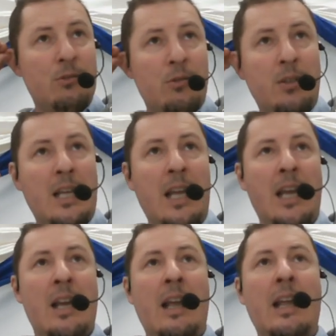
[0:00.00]
donde
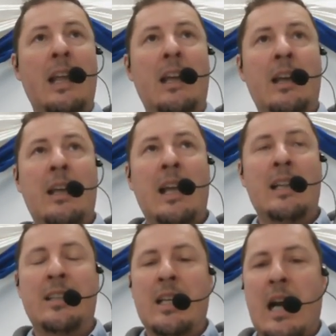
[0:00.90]
eh,
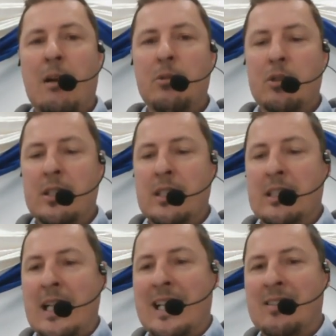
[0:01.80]
el diablo
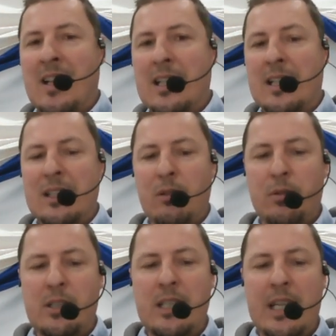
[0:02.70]
ataca a
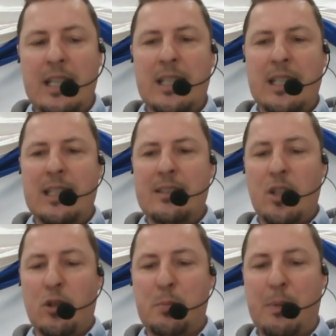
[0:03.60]
los líderes,
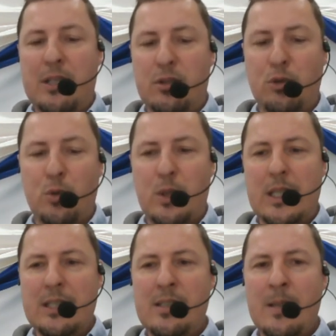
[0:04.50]
los
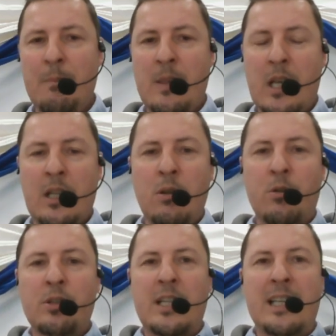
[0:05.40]
pastores,
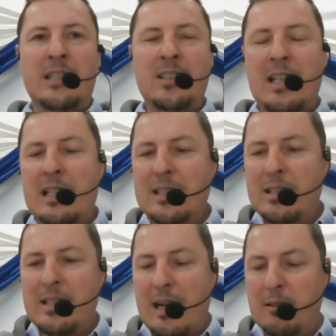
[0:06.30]
los que están
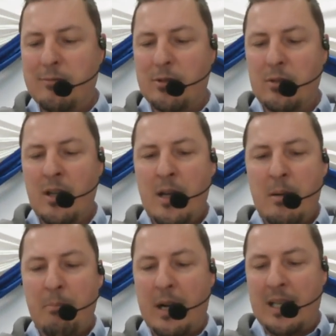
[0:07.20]
salvo
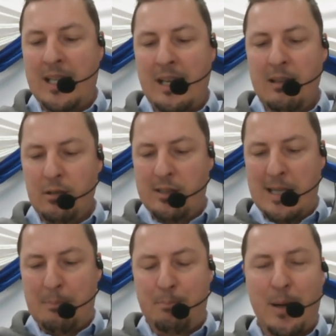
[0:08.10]
para que ellos
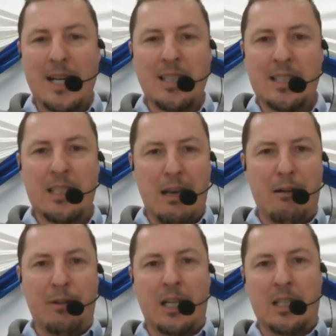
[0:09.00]
se aparten de la
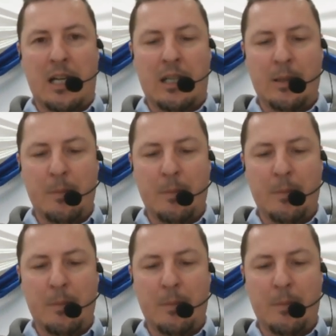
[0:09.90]
verdad.